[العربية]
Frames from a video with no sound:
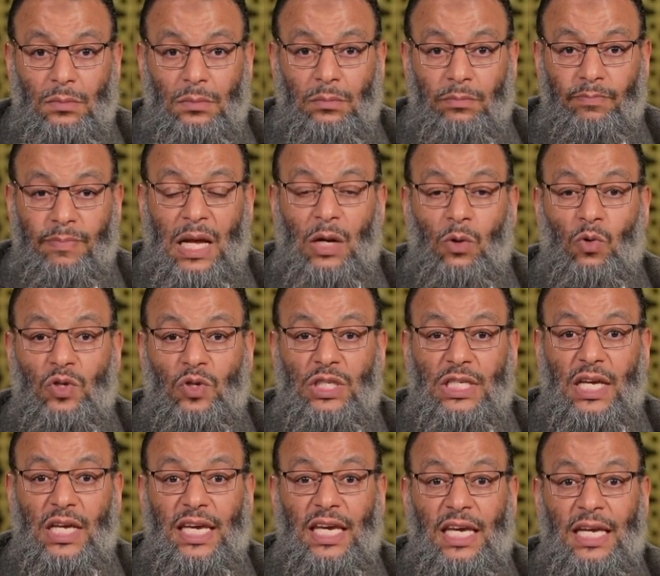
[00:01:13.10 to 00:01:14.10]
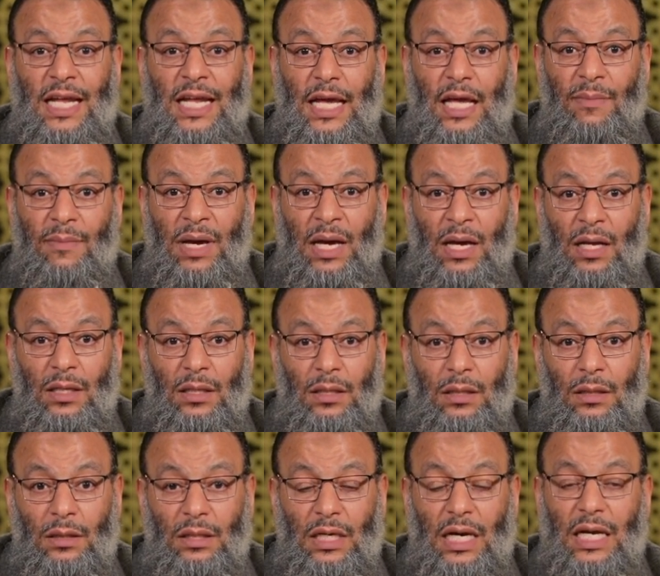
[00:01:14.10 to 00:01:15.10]
بل ويزكينا كمان
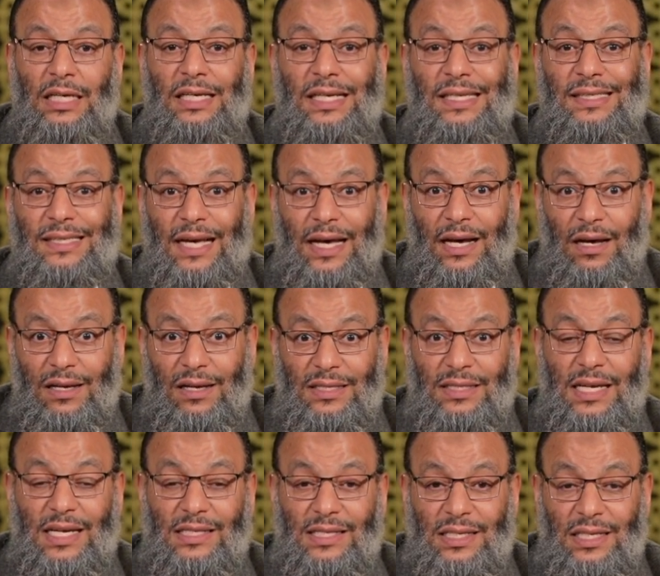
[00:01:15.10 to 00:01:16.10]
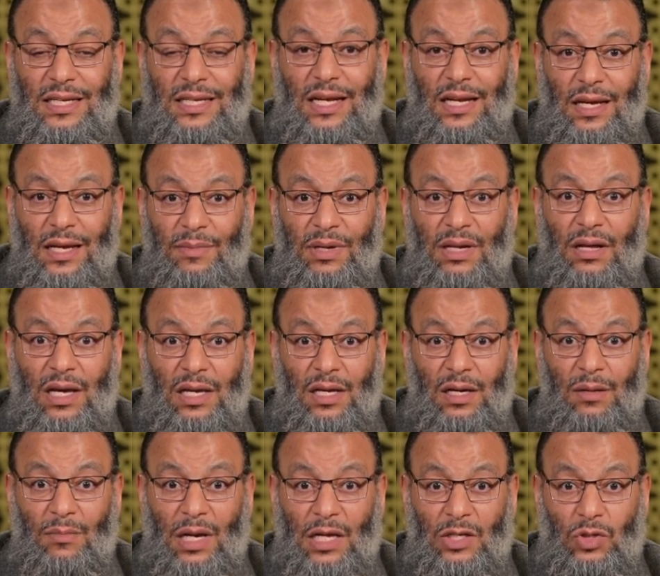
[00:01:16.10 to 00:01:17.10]
يعني إذا أخذنا ديننا من غير
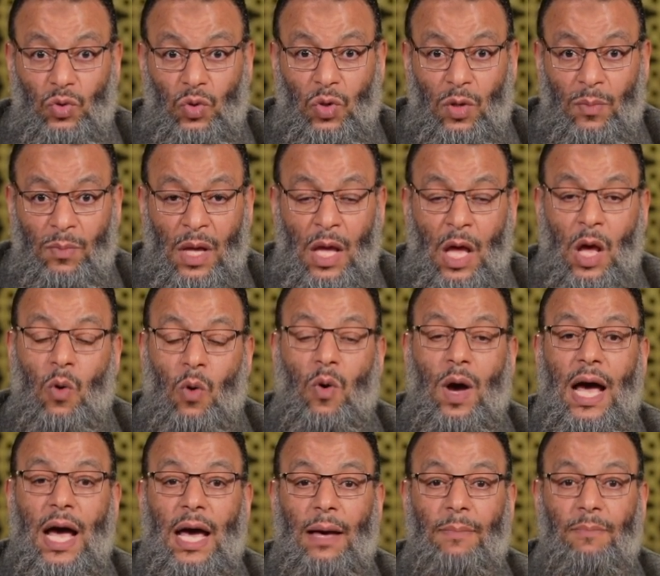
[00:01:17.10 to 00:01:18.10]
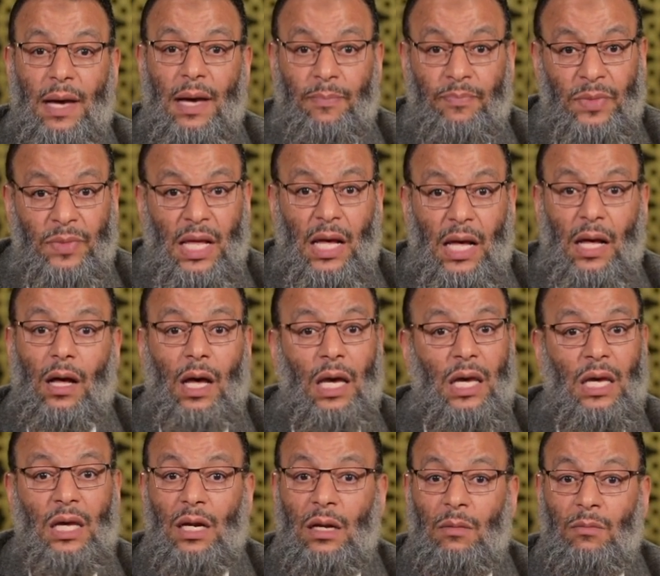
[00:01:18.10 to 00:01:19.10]
المعصوم وأحببنا
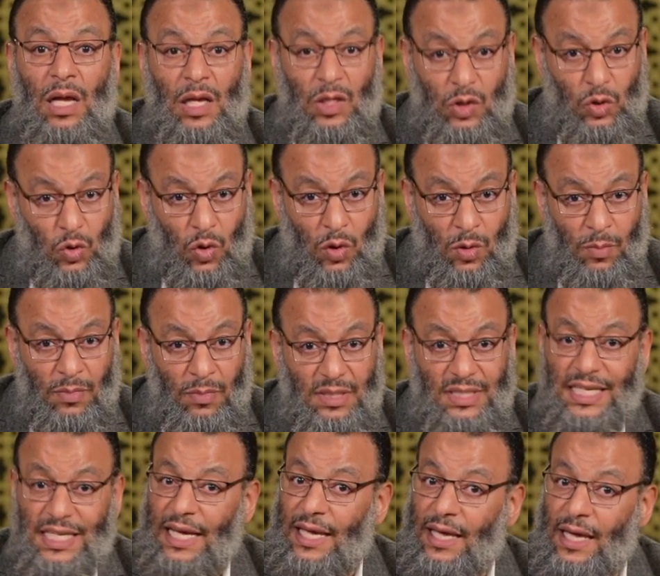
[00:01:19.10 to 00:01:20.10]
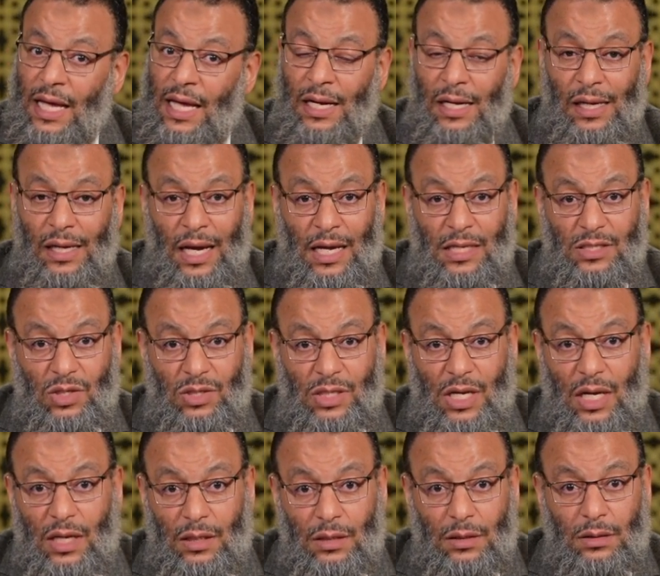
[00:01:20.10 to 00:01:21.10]
غير المعصوم زكانا الله عز
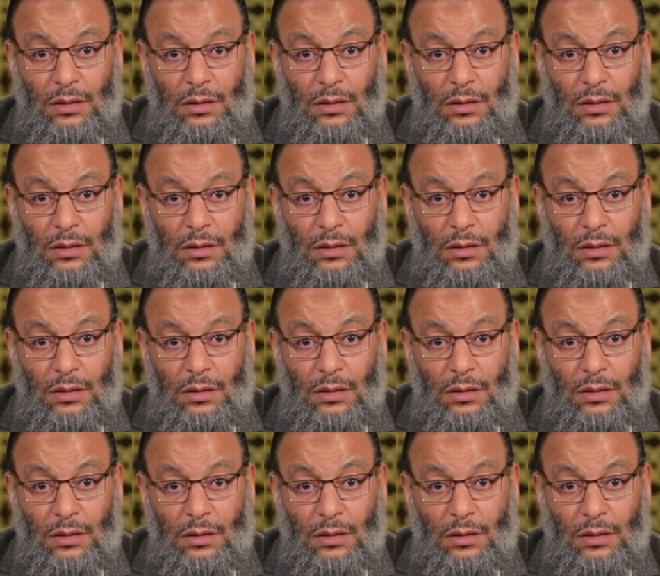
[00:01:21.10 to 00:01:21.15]
وجل